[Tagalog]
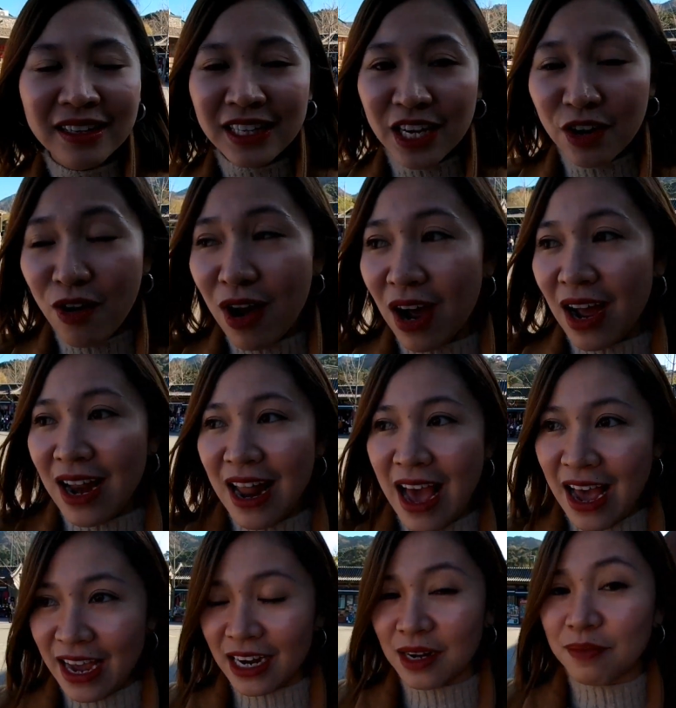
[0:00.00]
hindi ko
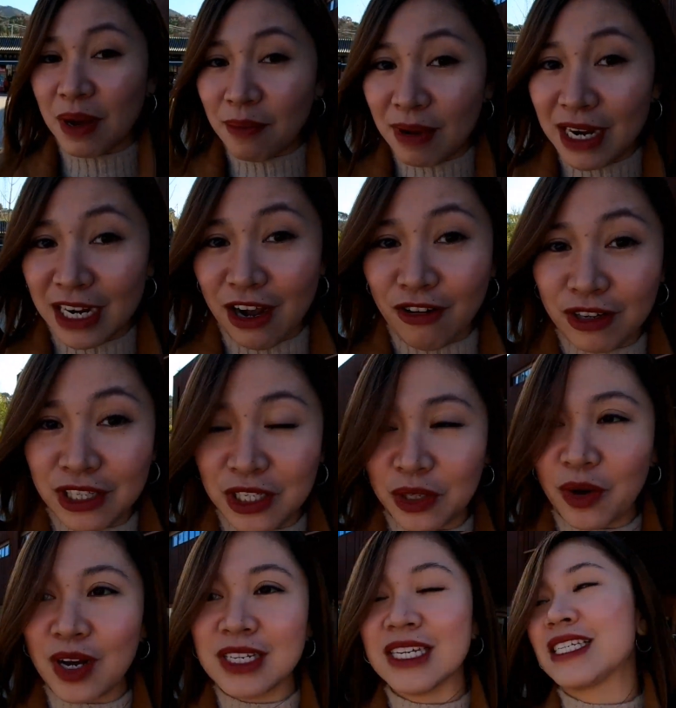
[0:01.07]
akalain na babalik ako
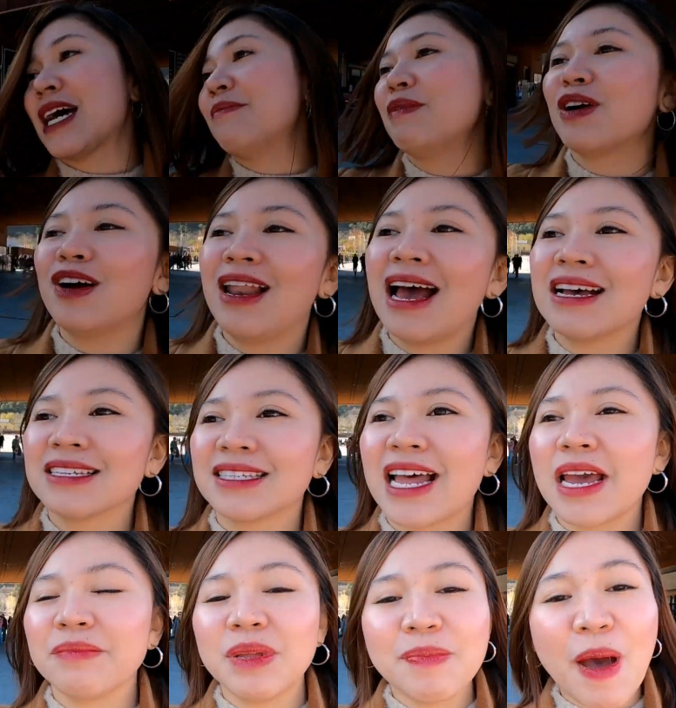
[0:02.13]
dito kasi sabi ko last
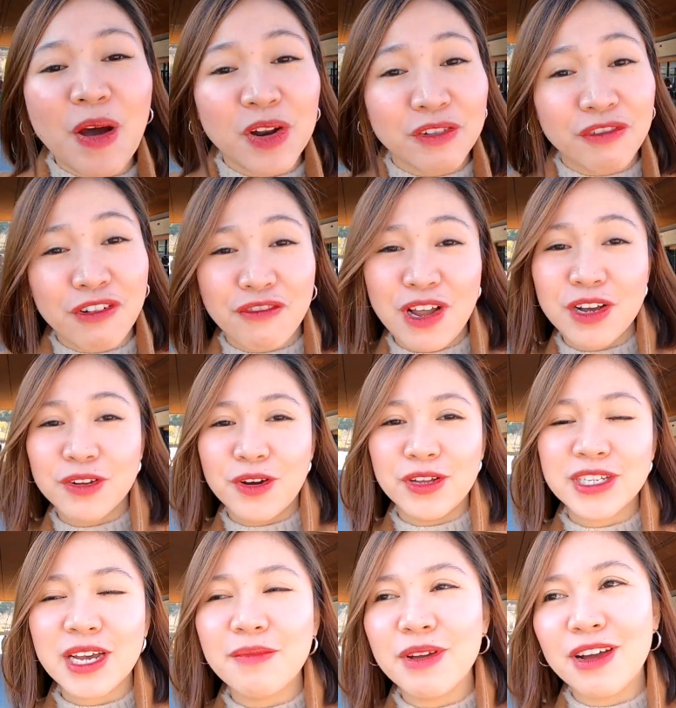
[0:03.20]
time, hindi pa ako nagvo-vlog
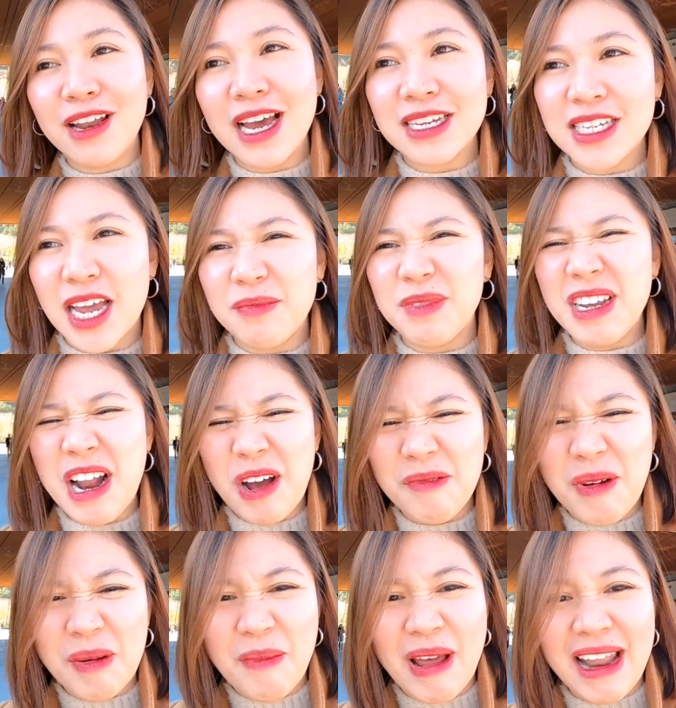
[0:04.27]
noon, sabi ko last time, hindi na
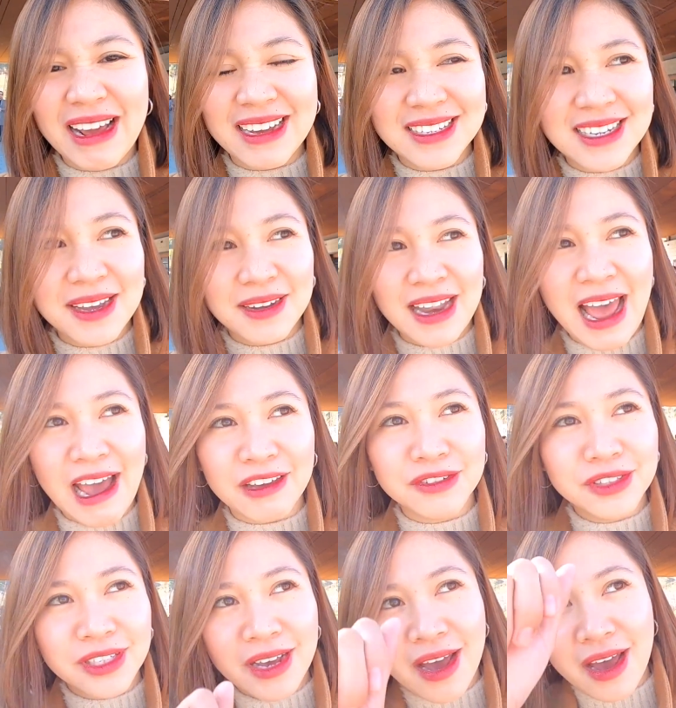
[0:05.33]
ako babalik kasi layo
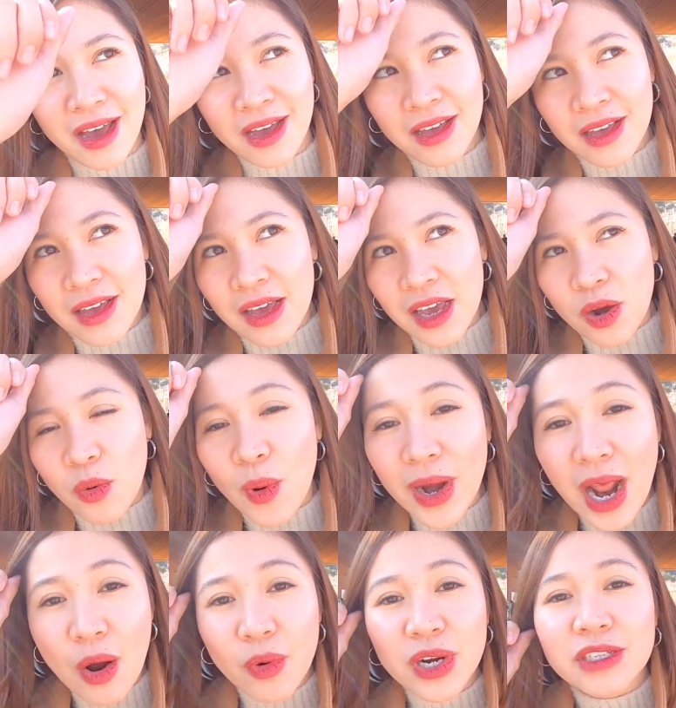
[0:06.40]
niya.
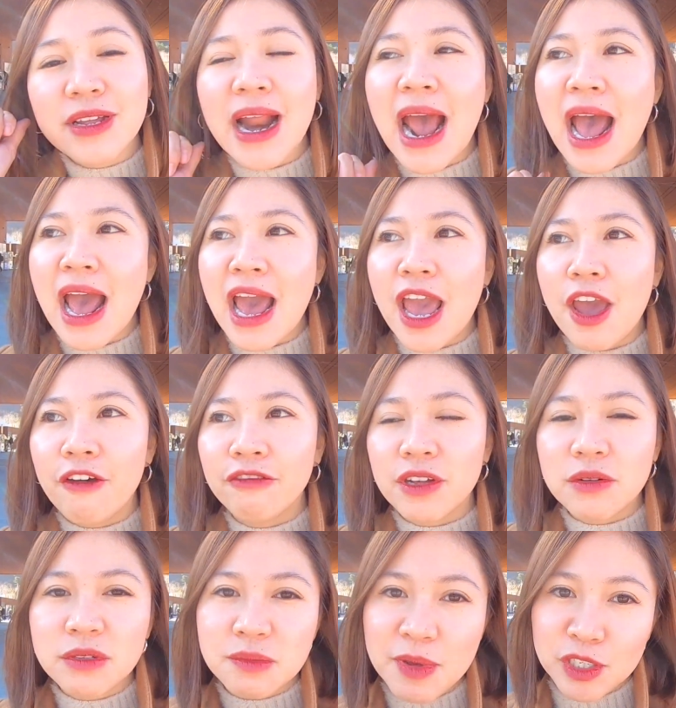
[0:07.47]
One hour drive,
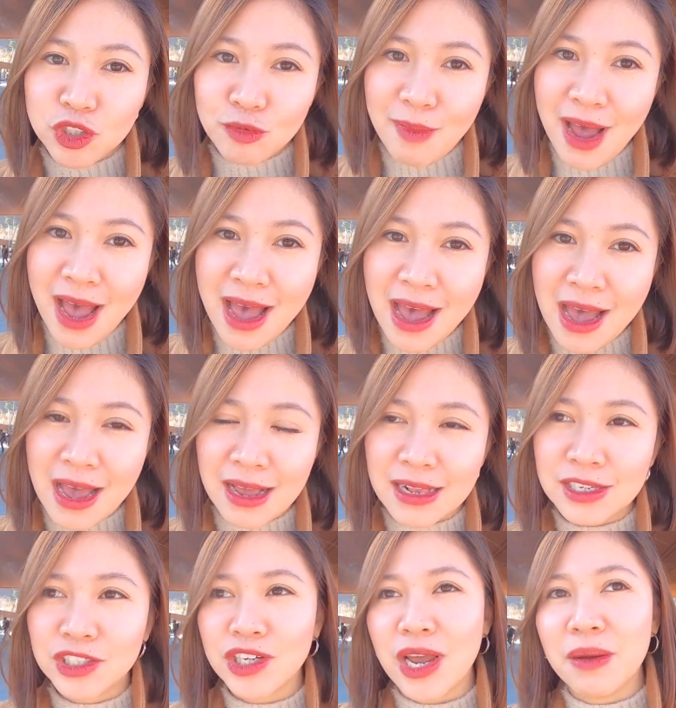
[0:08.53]
tapos medyo
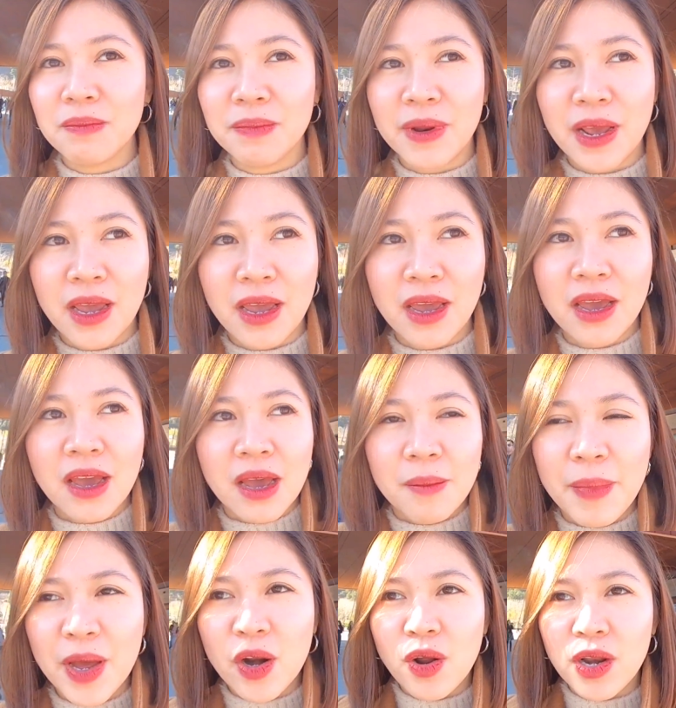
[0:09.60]
mahal, syempre.
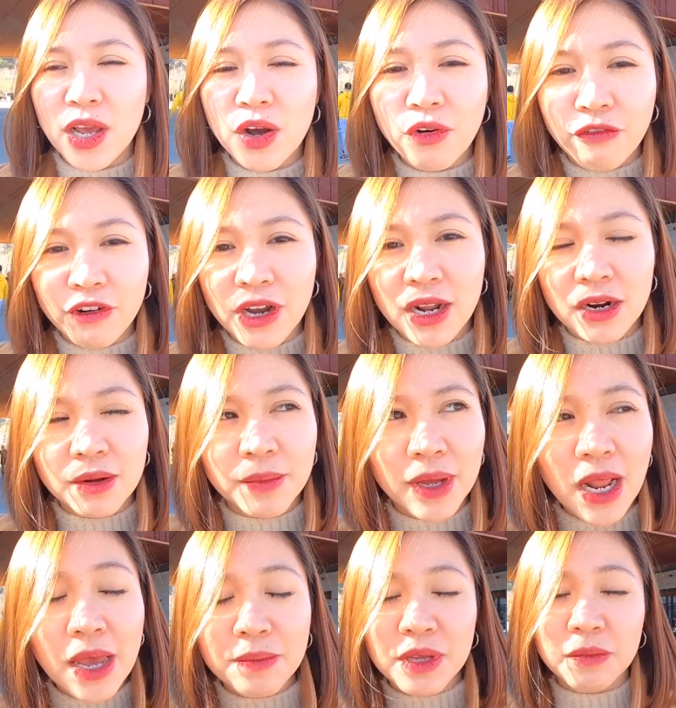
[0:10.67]
Pero layover lang
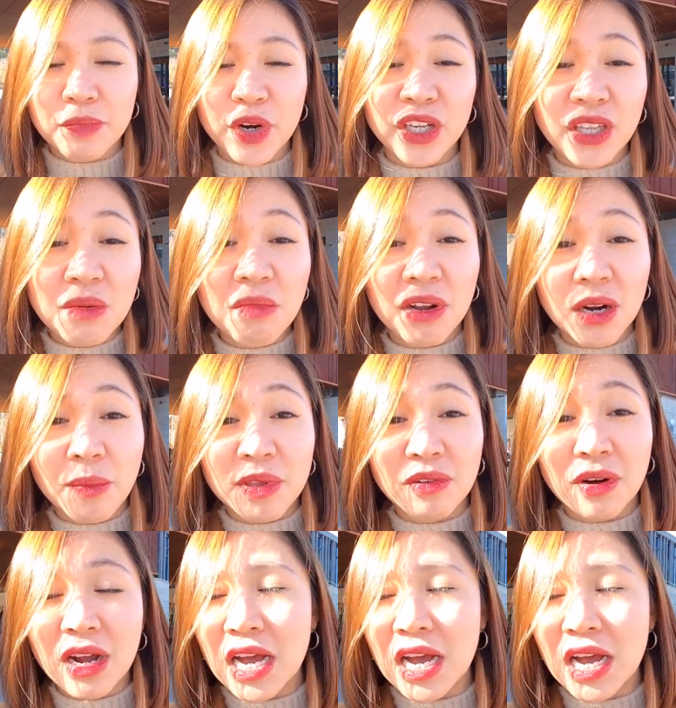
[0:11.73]
naman, I mean per diem lang naman yung